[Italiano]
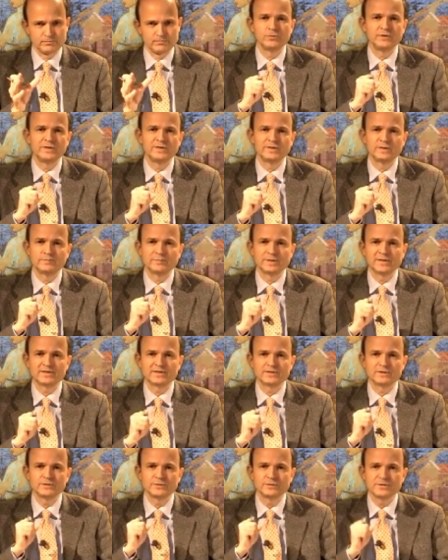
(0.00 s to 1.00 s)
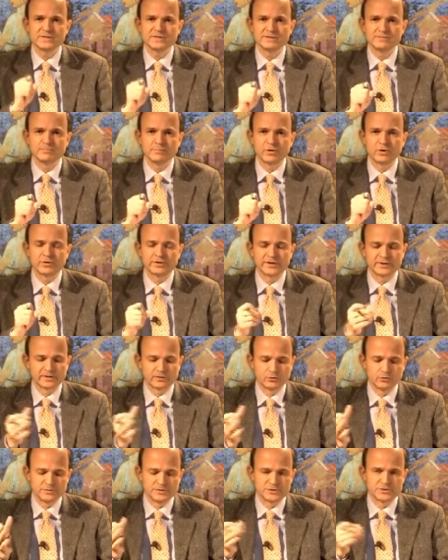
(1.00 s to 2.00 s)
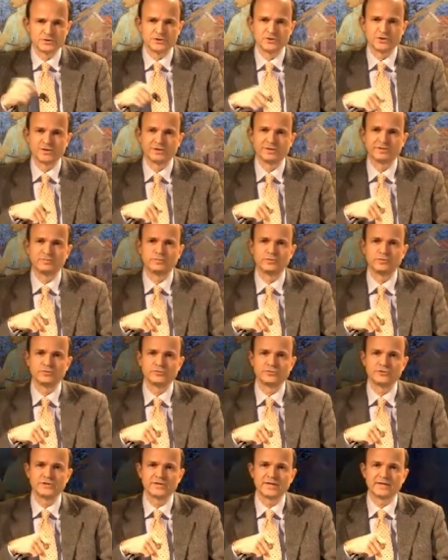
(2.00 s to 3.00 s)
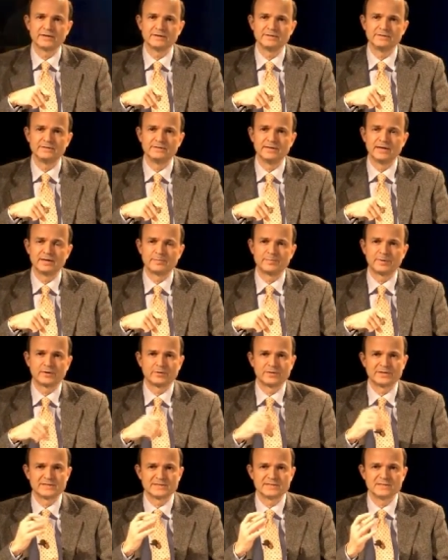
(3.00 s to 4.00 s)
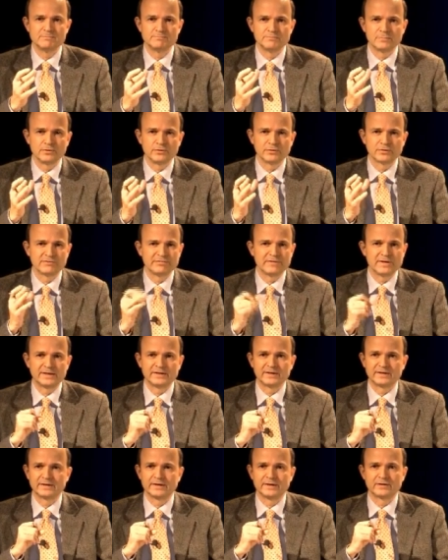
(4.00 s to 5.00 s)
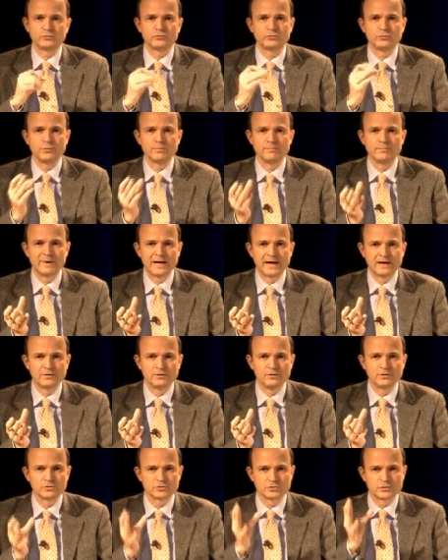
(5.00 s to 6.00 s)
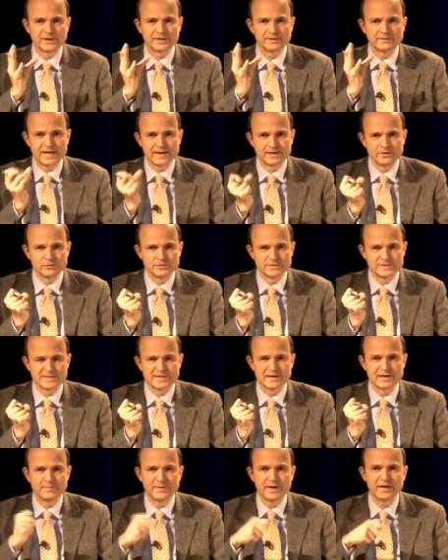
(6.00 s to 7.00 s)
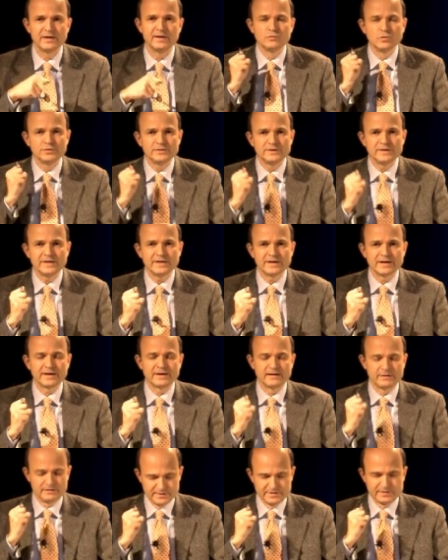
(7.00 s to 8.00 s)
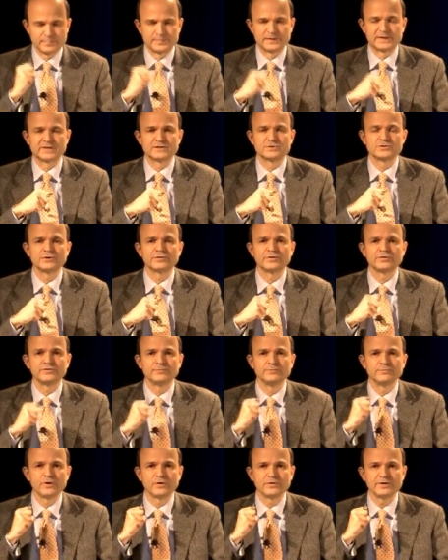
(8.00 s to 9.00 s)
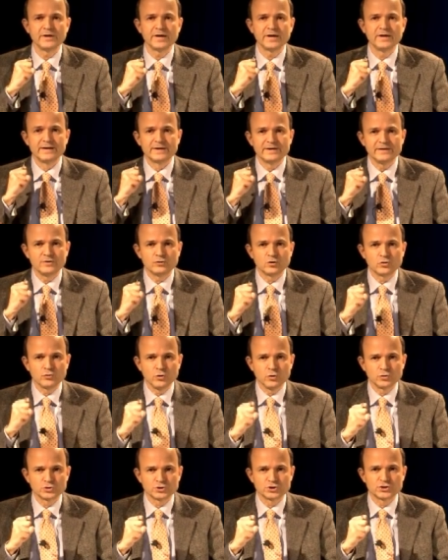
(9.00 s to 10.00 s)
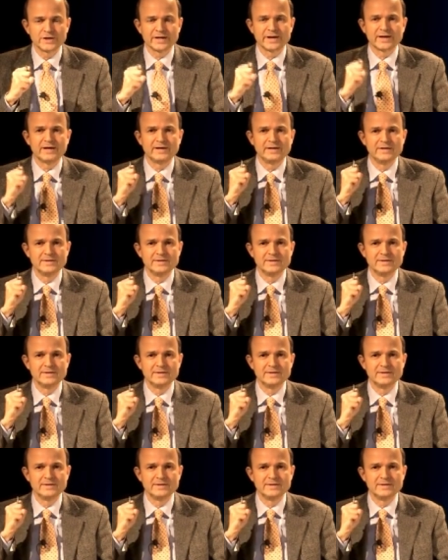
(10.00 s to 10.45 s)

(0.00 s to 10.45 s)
Un'interpretazione simbolica, come ci dice l'etimologia della parola simbolo, che viene dal greco siumballo, cioè tengo insieme, vuol dire, l'interpretazione simbolica, riconoscere